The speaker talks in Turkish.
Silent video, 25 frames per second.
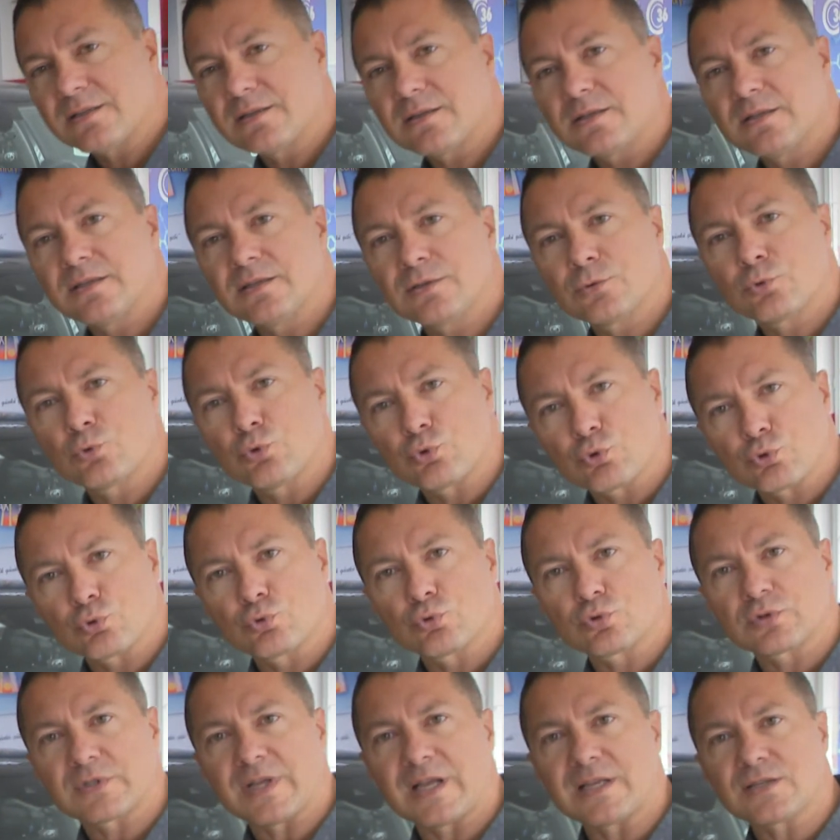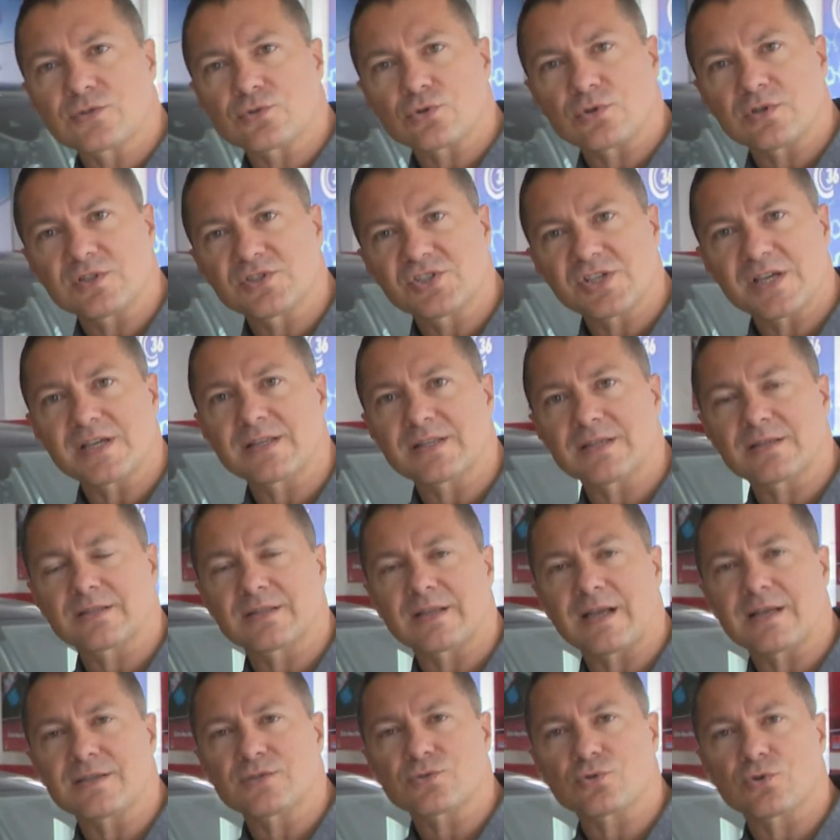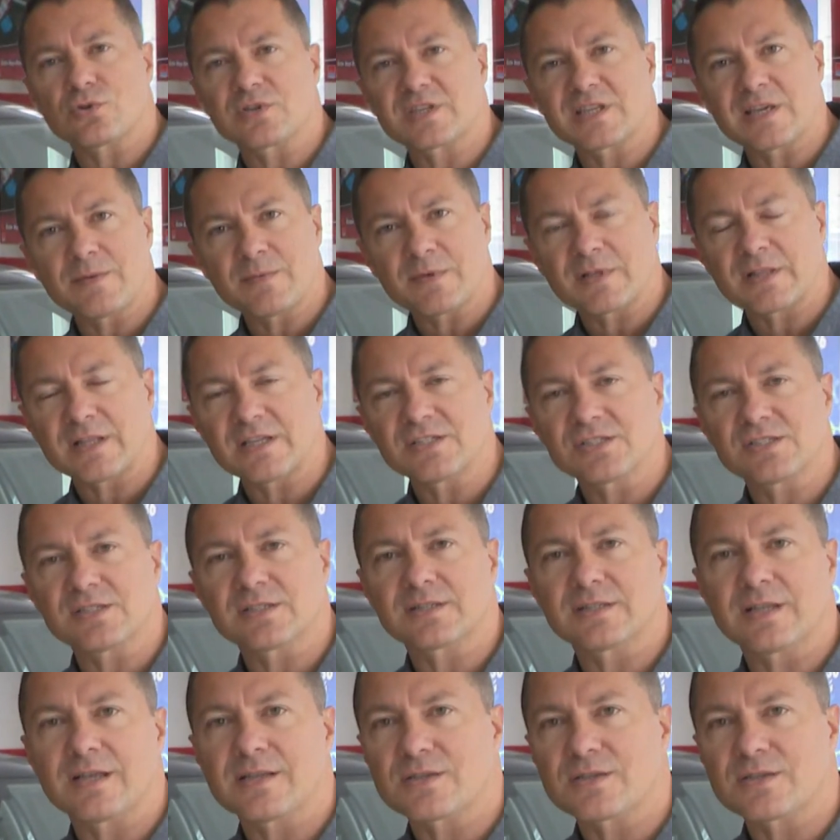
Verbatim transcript: e, kuruduktan sonra, çektikten sonra, kemikleştikten